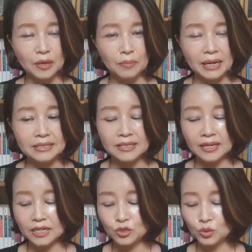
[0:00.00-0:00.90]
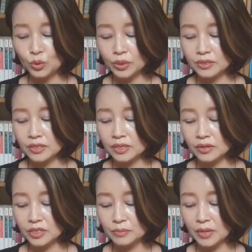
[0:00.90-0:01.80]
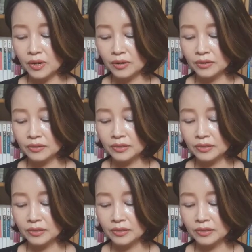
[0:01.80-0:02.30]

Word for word: 발생할 수도 있을 것이며